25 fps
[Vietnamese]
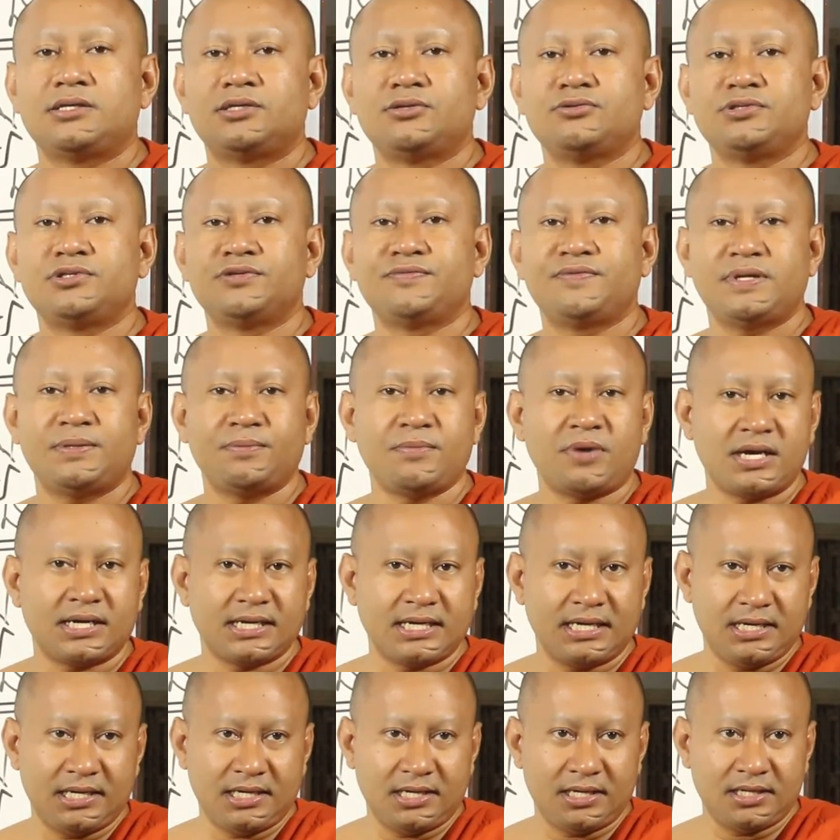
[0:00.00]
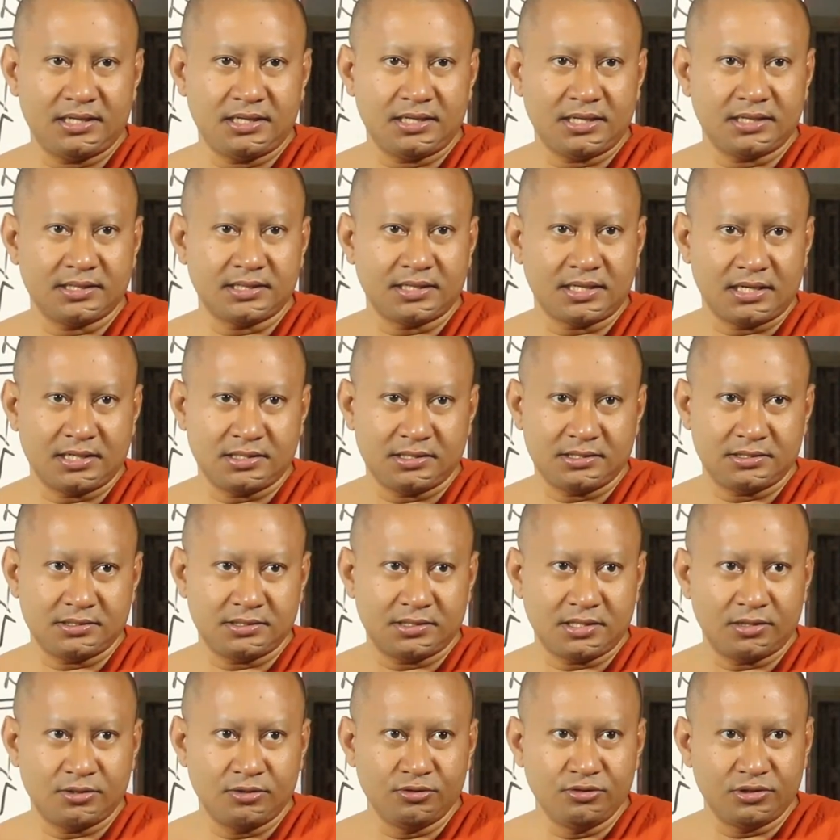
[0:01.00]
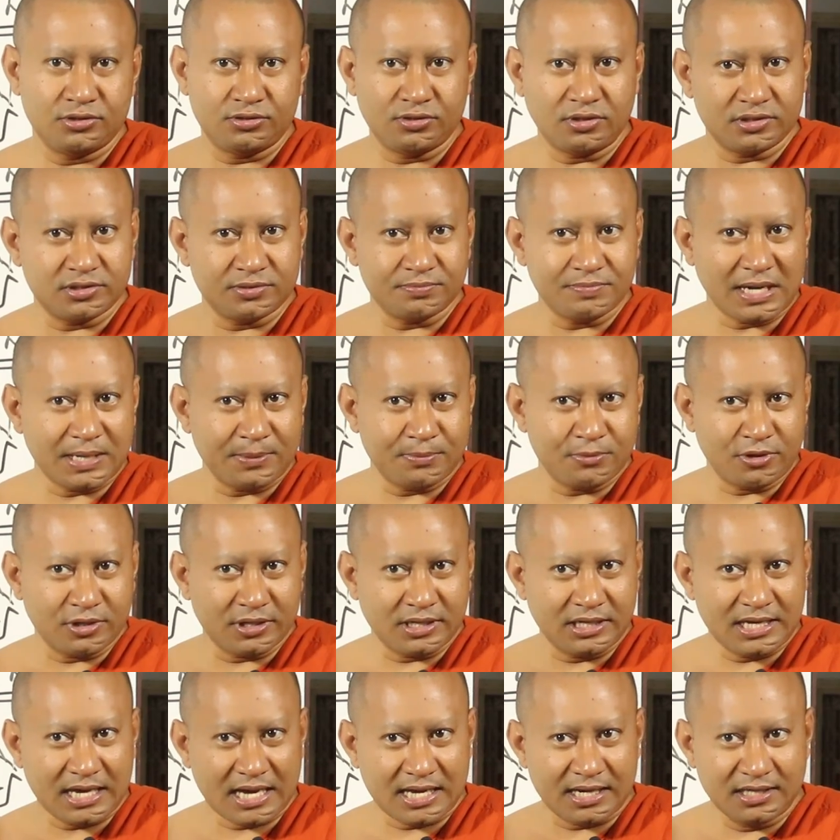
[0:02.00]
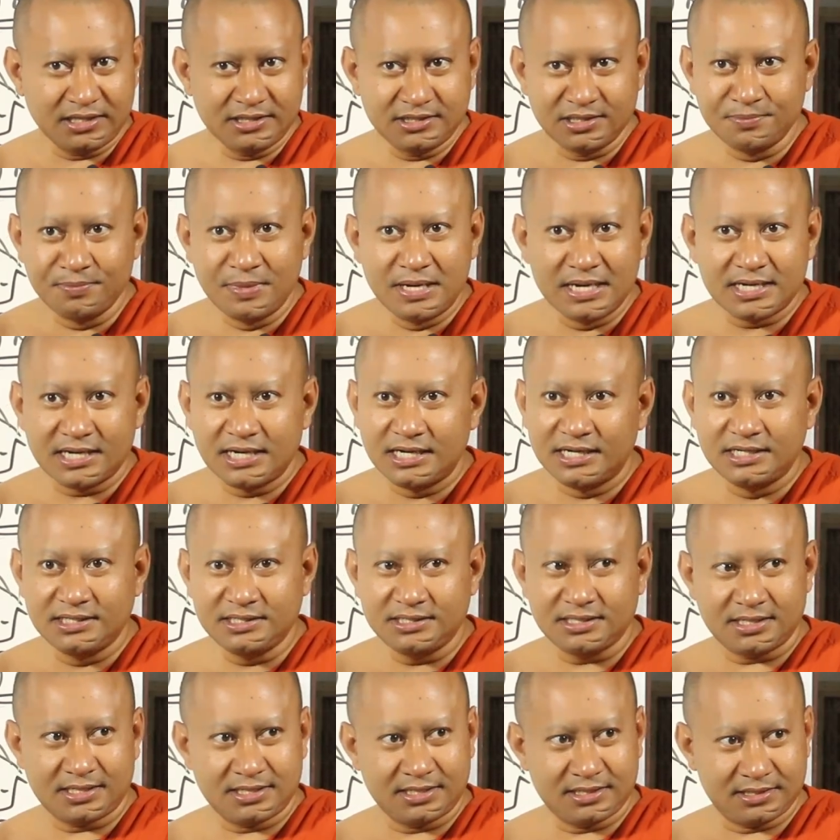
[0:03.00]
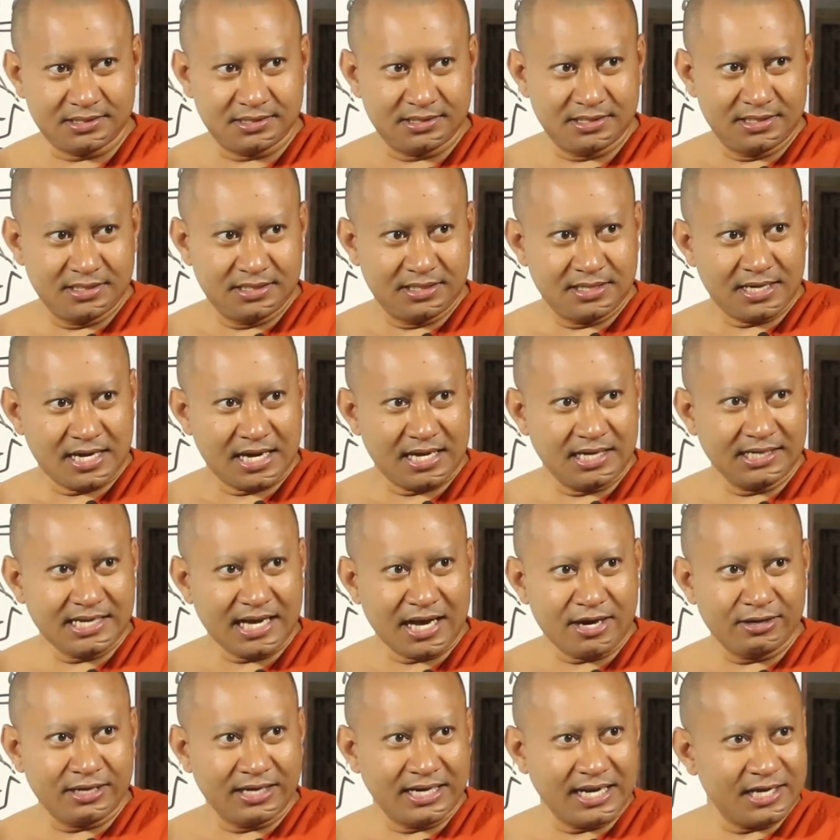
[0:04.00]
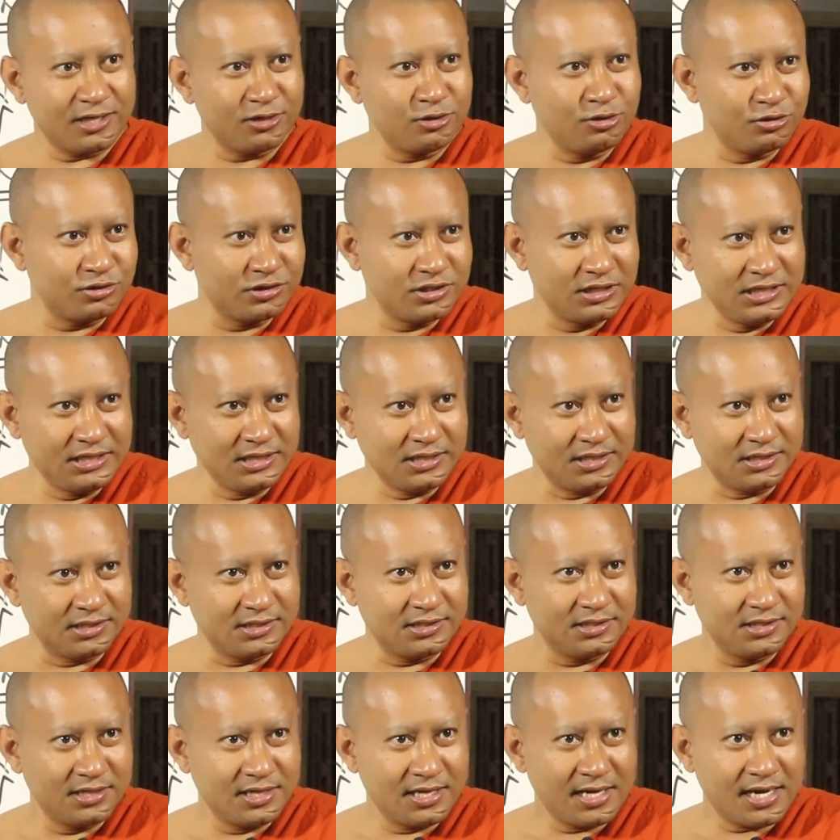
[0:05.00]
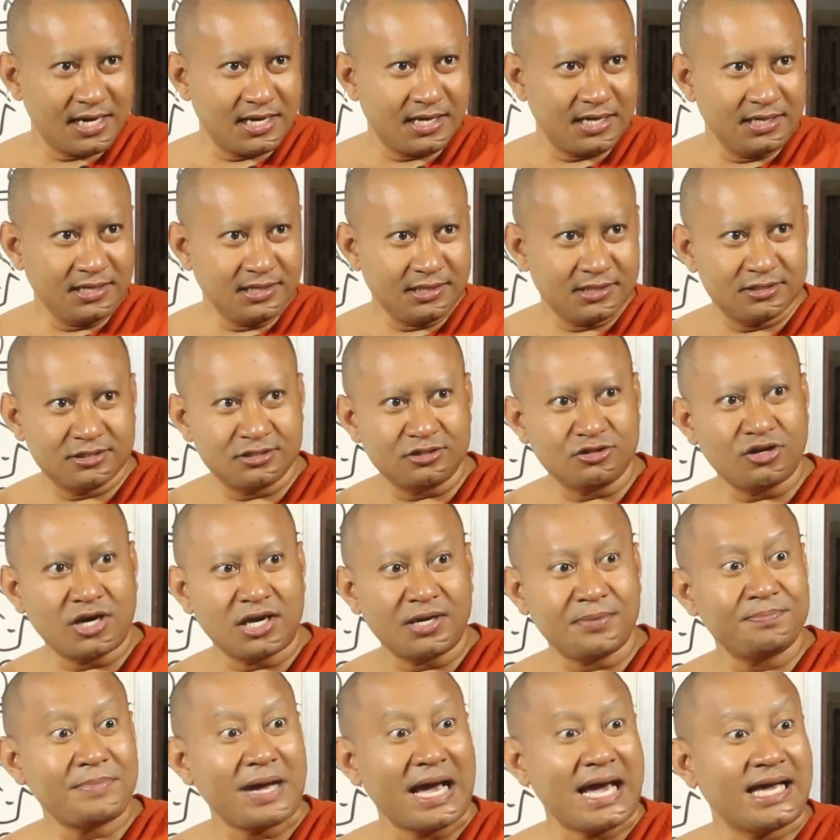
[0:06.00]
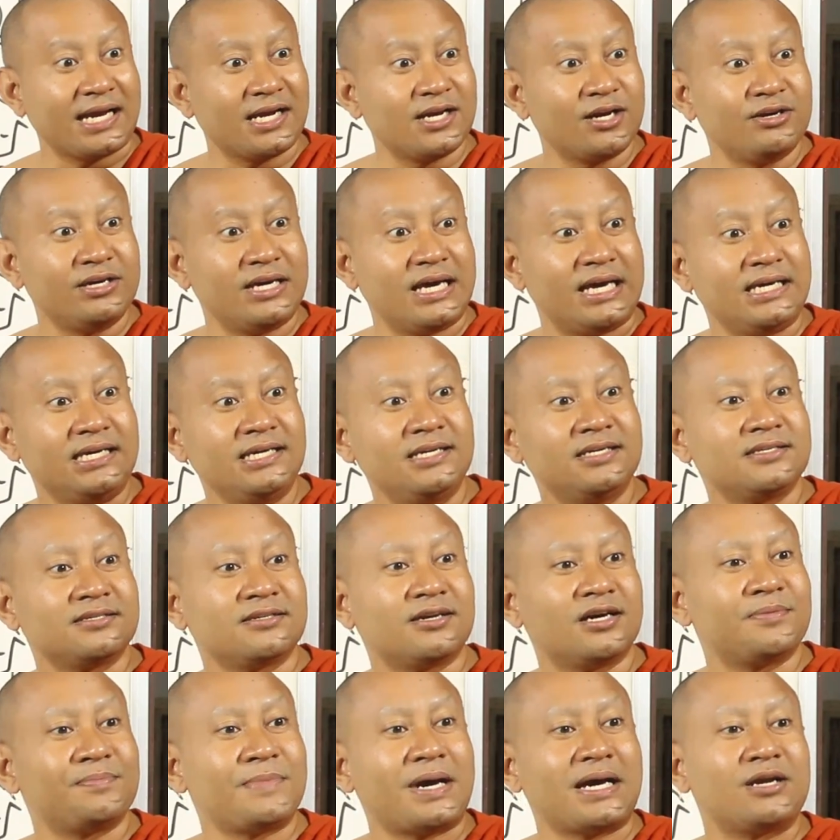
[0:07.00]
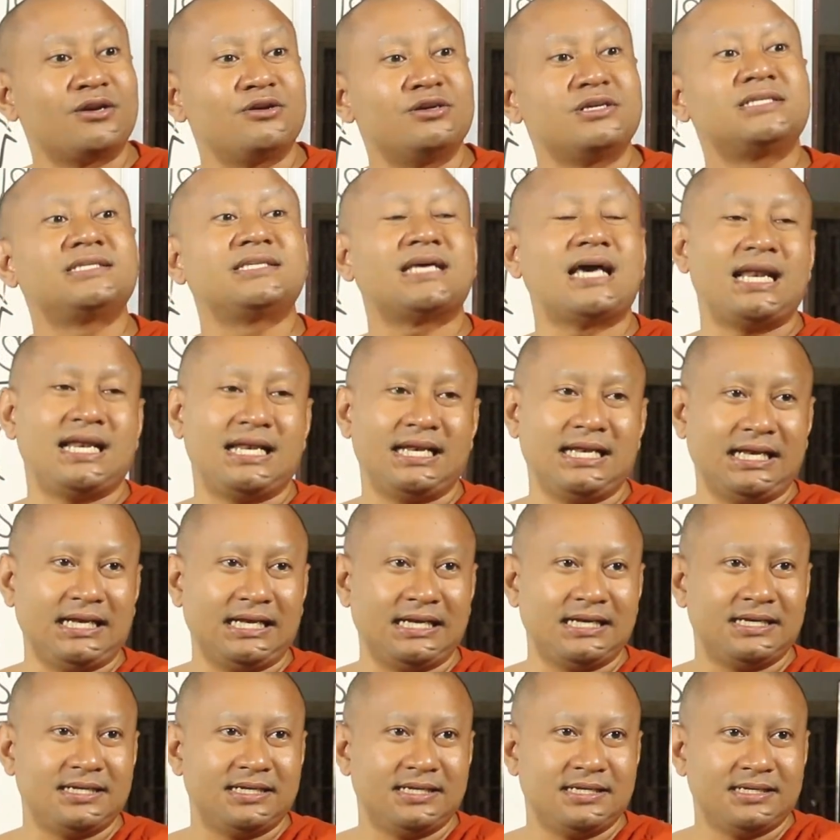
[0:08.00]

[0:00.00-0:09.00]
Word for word: chú chỉ biết bọc kê trong tàu tàu lụi tàu bạt bọc kê à nó dương mơ khơi nhá nè à nó hào cái lại cột kiệt nữa à nó cọt bàn đôi ấy cọt bàn đôi sờ